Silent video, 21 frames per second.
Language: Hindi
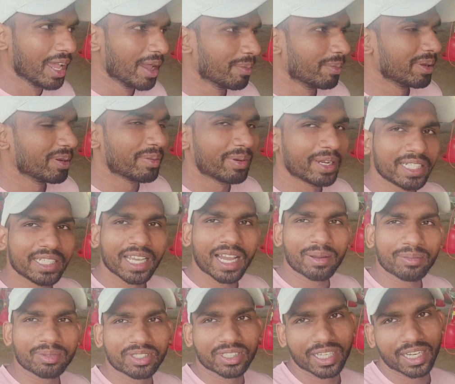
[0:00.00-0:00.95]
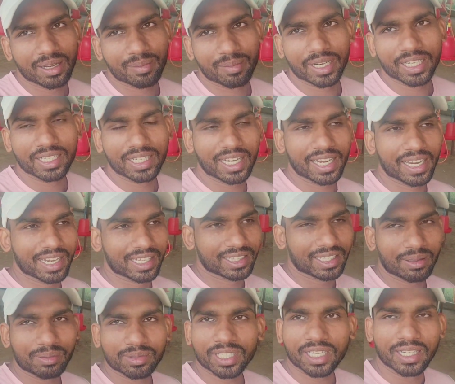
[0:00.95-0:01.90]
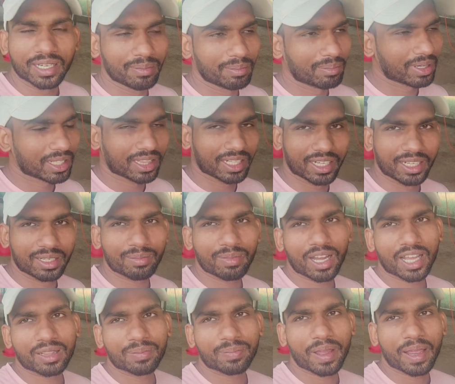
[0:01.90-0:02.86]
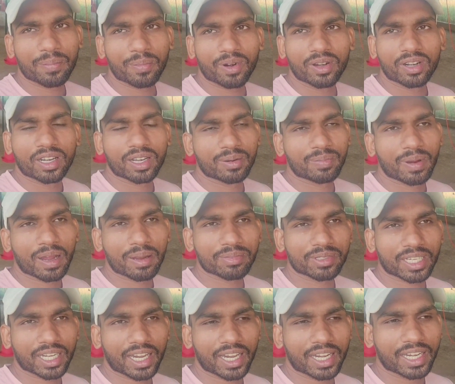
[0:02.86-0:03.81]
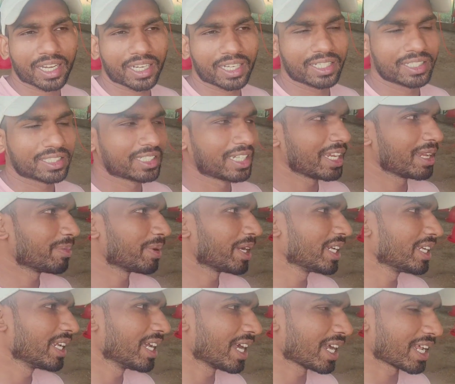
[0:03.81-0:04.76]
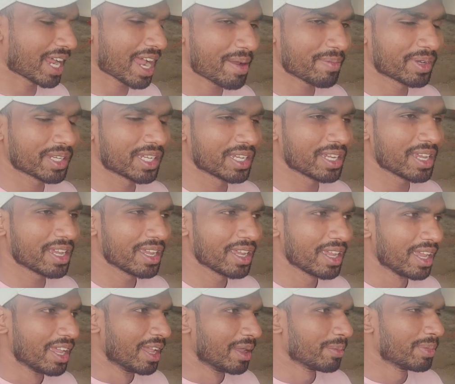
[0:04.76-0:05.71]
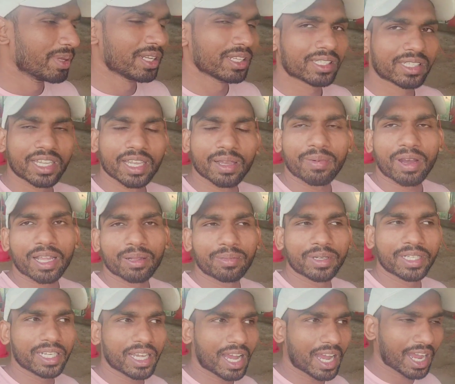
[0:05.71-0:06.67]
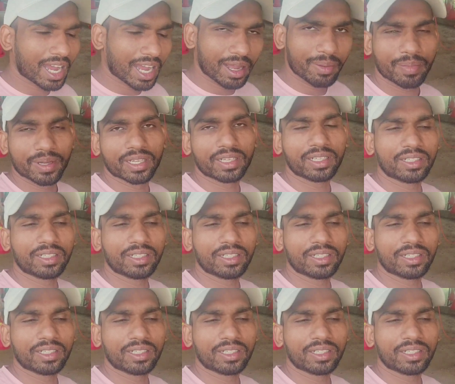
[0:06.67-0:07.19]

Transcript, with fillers: फिर भैया हम छह महीने एकदम से हिम्मत नहीं बांध पाए पोल्ट्री फार्म चलाने के लिए छह महीने आराम किए फिर इसके बाद भैया अब